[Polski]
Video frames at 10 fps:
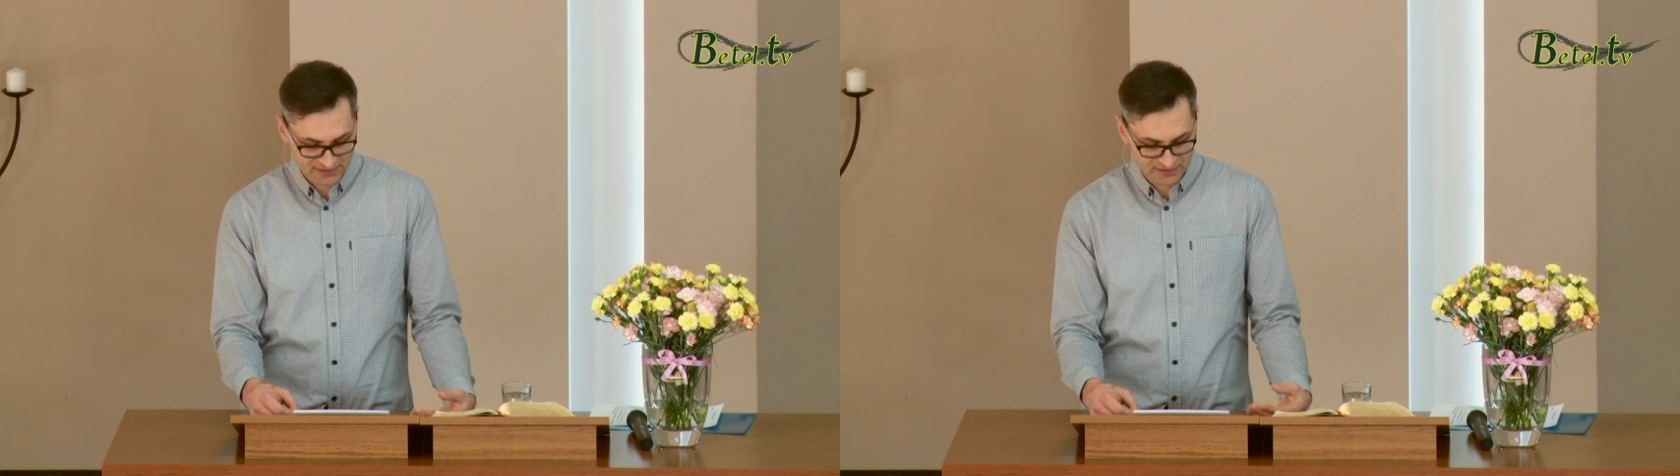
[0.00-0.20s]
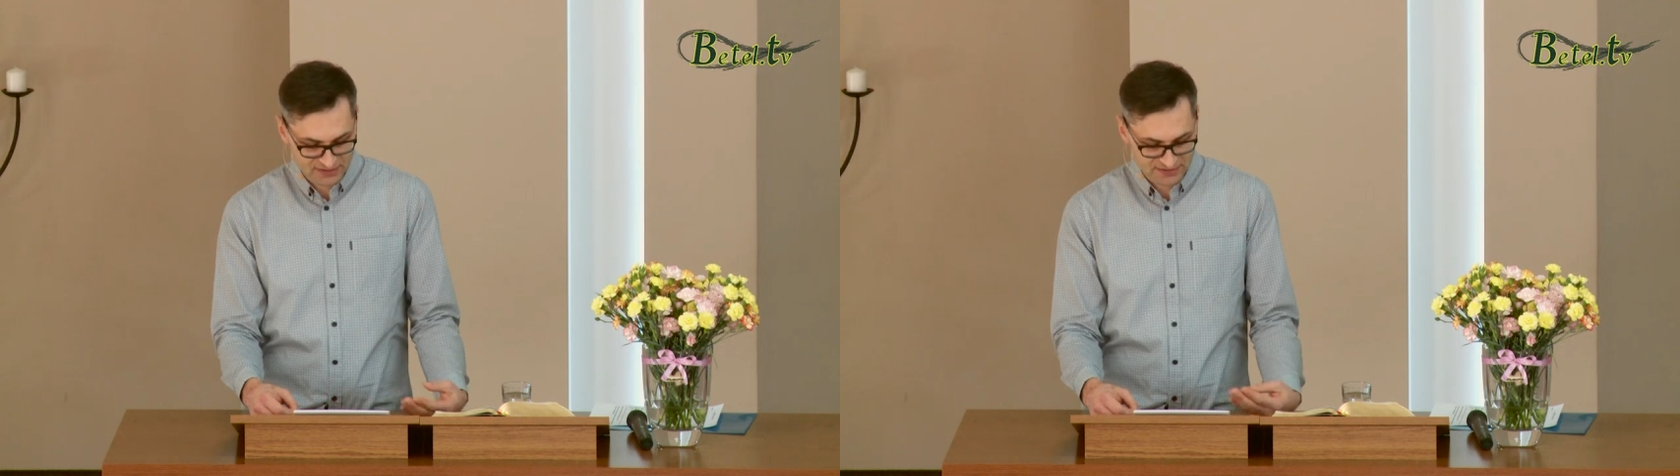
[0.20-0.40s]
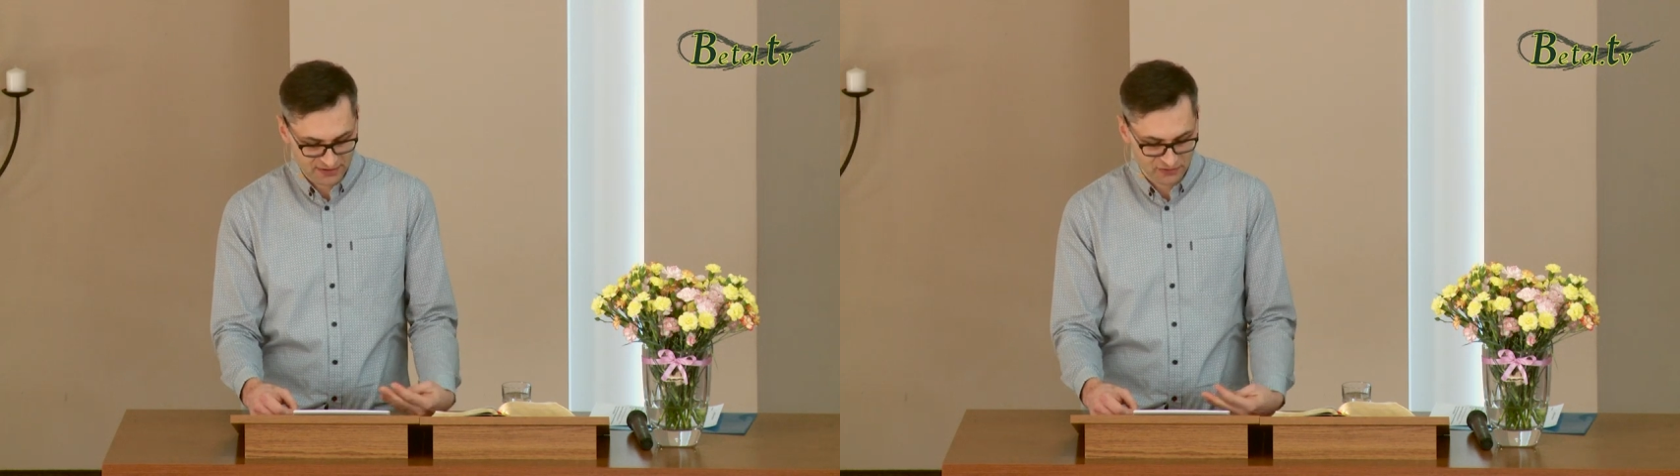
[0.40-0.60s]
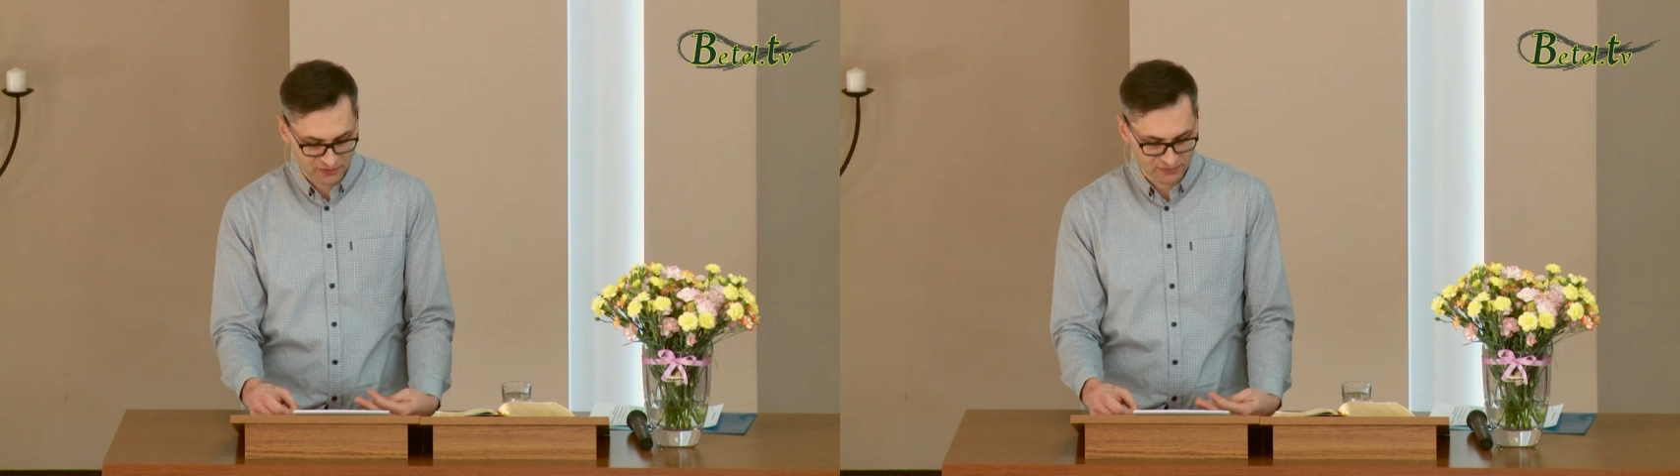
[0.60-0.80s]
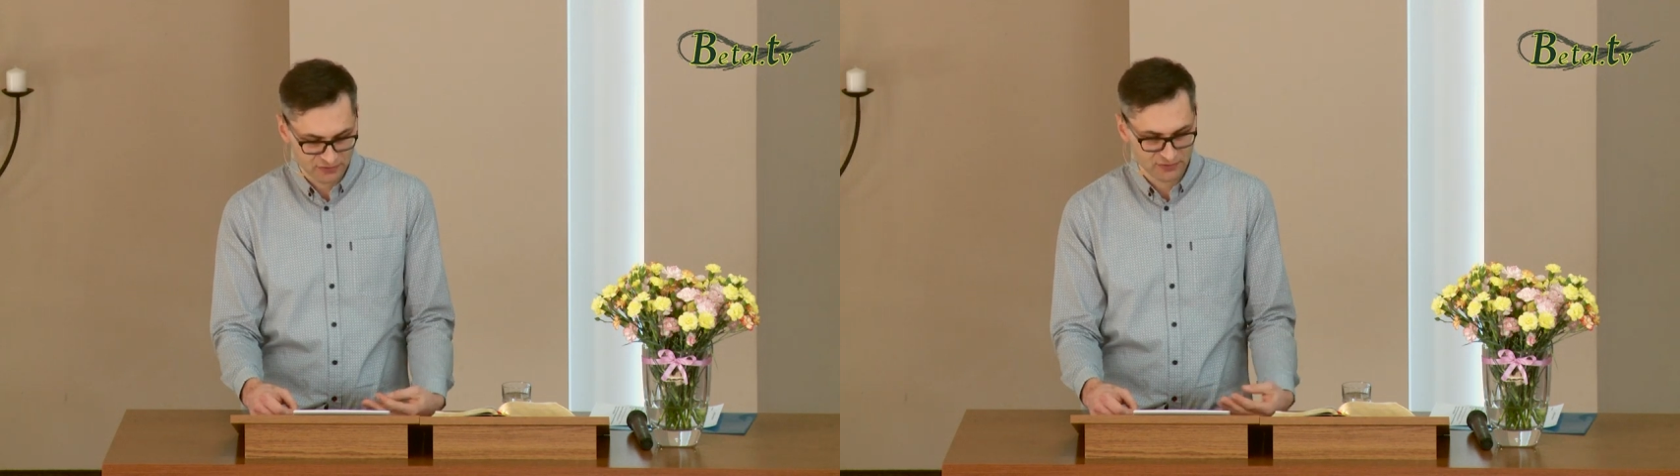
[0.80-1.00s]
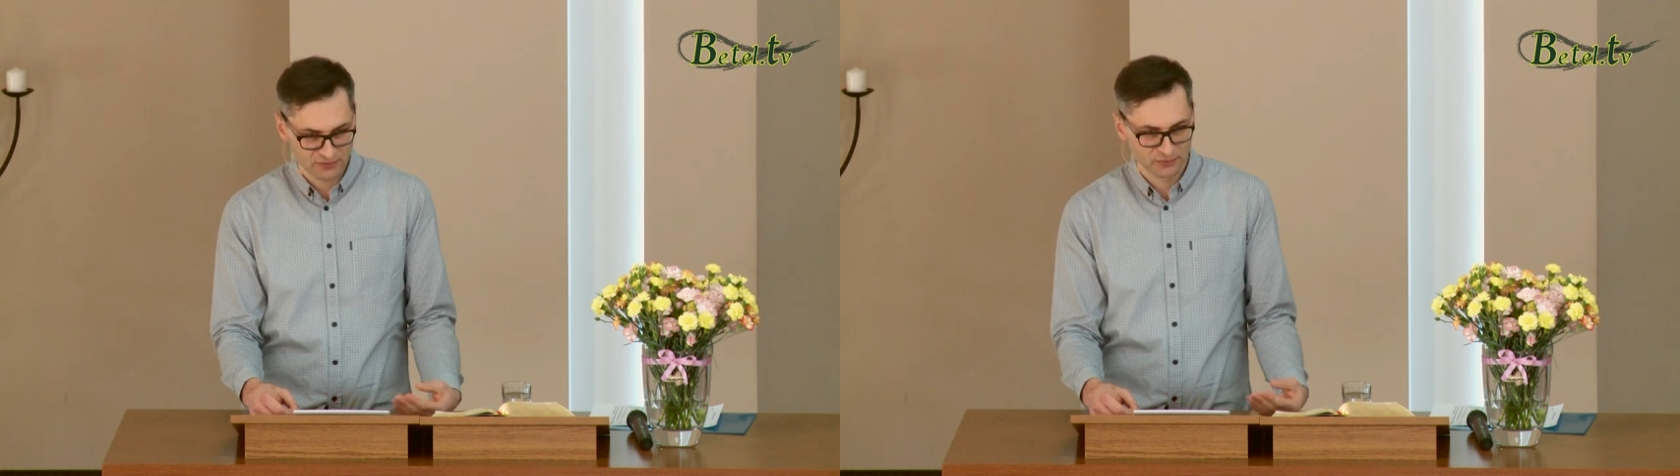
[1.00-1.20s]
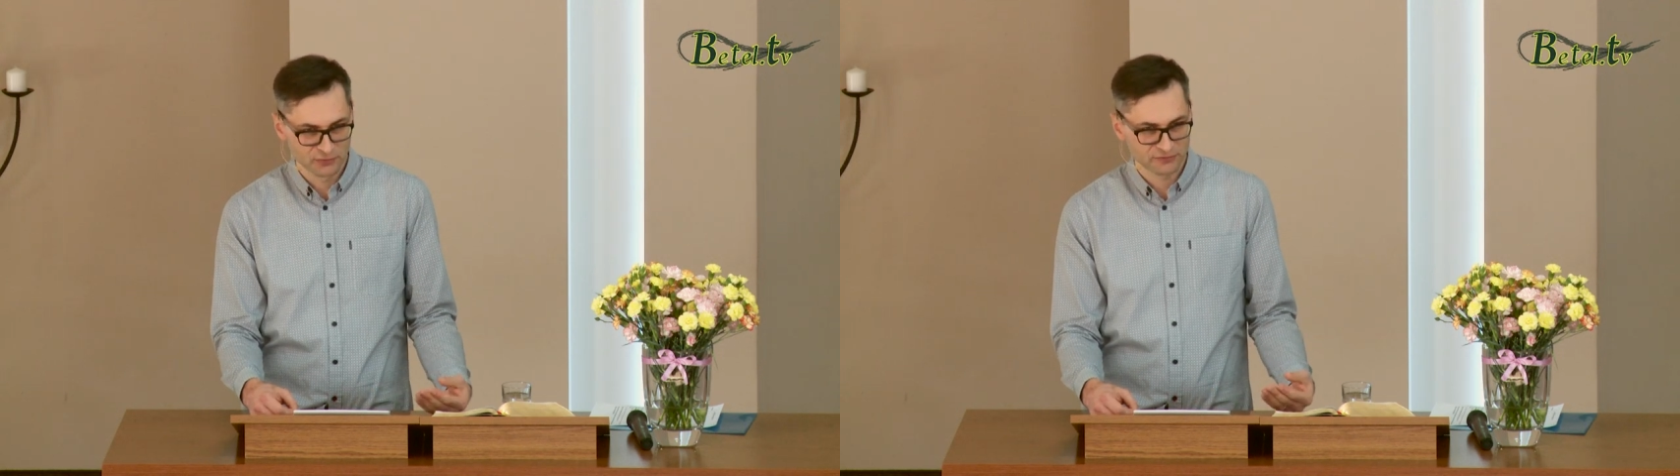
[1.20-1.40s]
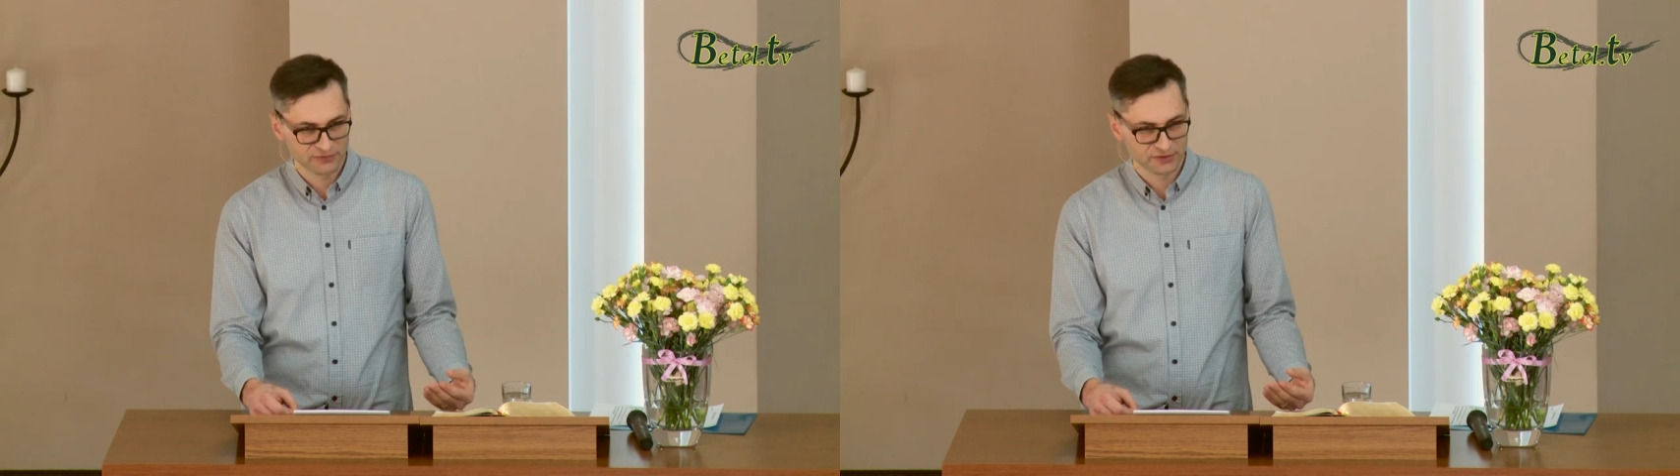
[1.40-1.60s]
z greckiego
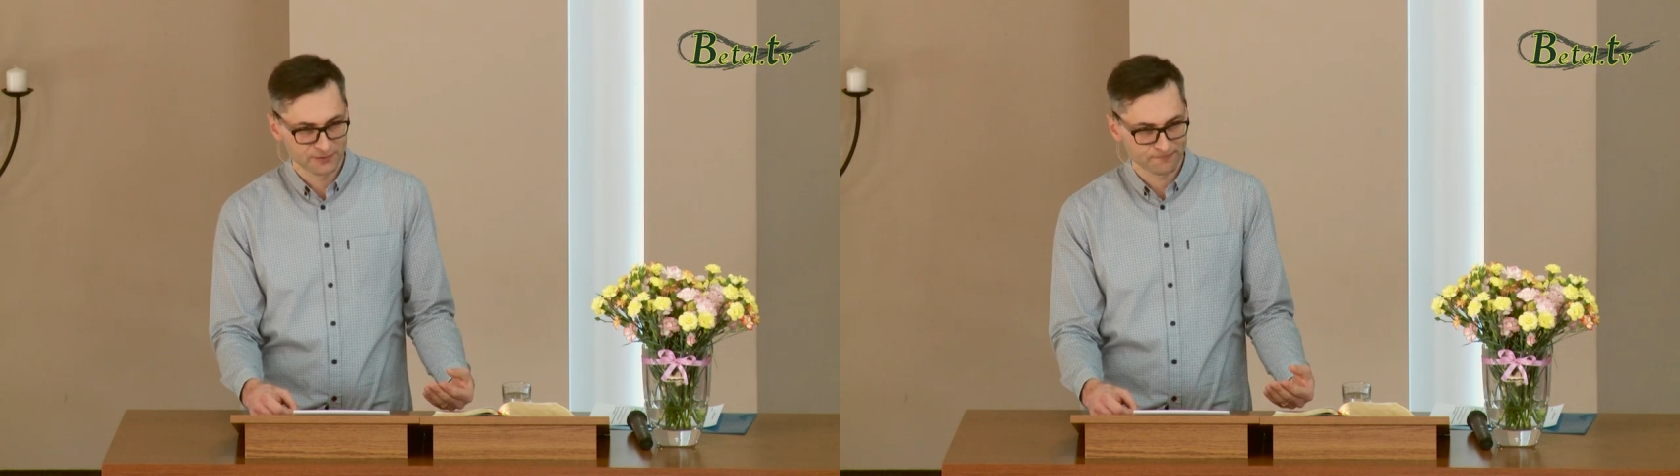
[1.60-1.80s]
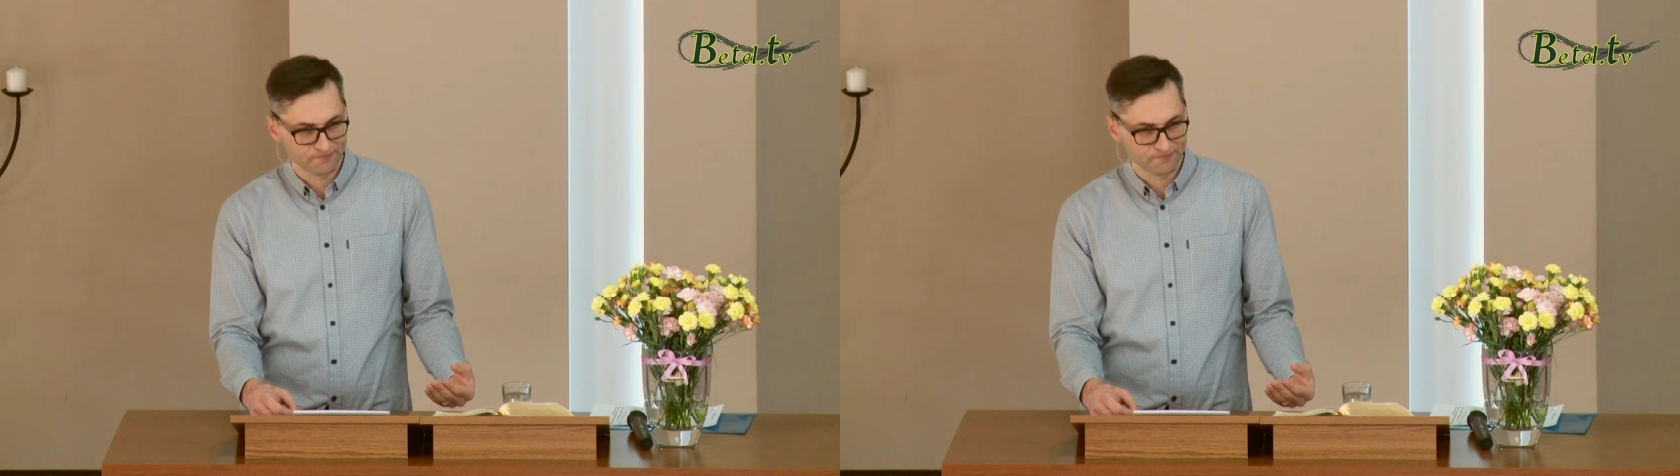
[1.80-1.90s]
mówi,